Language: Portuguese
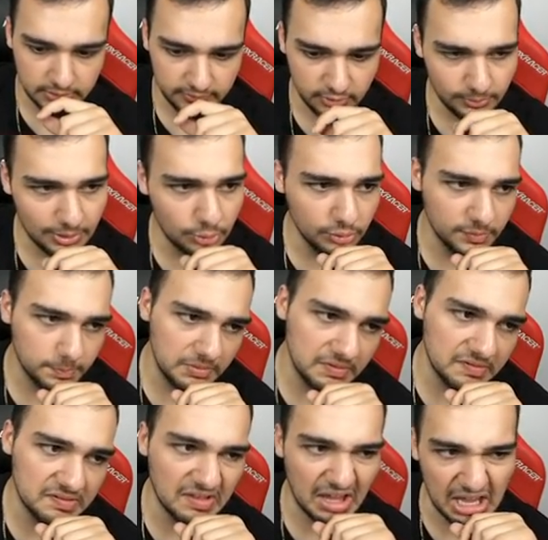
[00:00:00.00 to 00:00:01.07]
É uma USP
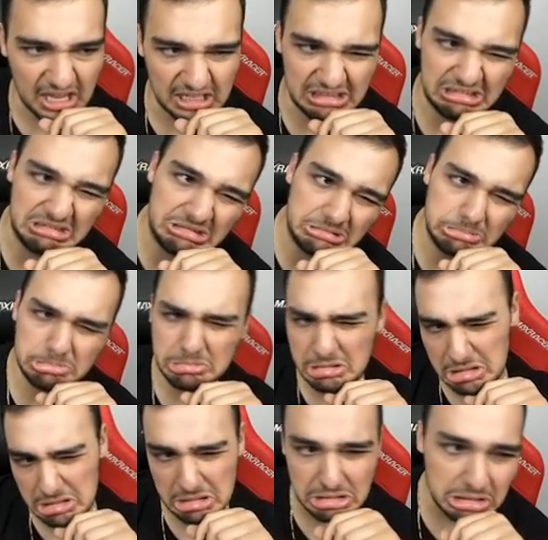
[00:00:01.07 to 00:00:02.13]
Cyrix.
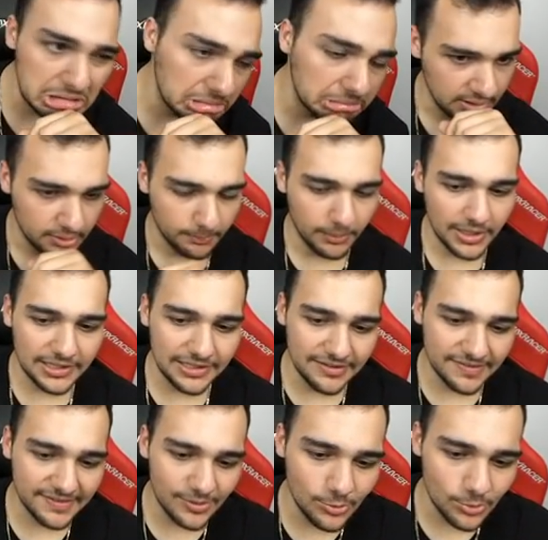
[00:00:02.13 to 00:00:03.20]
Hum. Bora
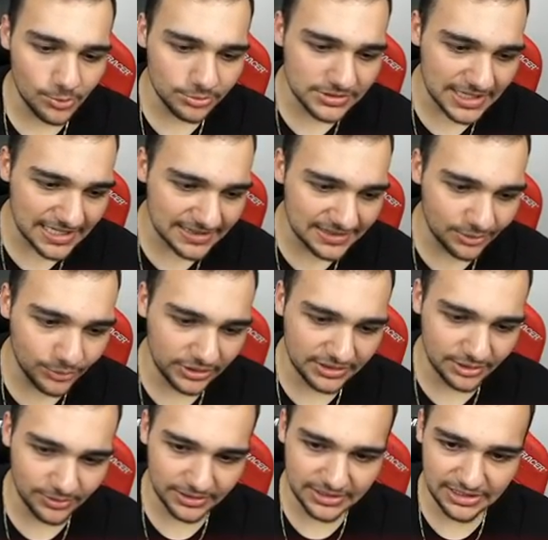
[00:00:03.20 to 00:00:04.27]
lançar um contratão
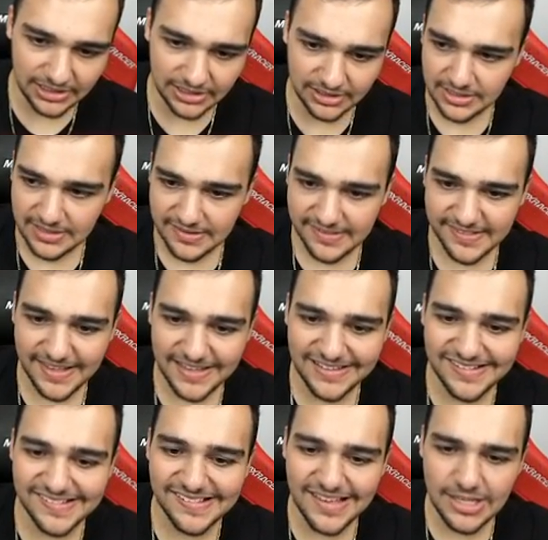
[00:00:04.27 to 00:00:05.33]
então aqui.
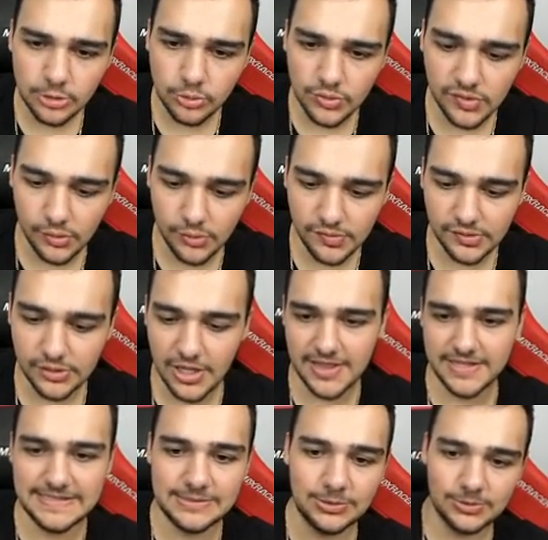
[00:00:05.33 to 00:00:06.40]
611
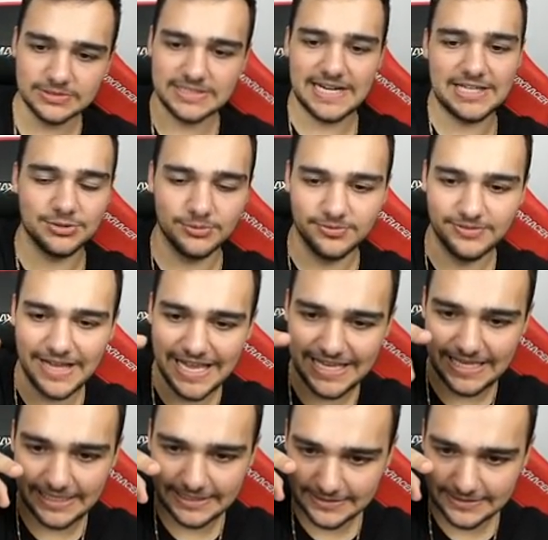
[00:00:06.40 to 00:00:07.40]
dólares no contrato, vai!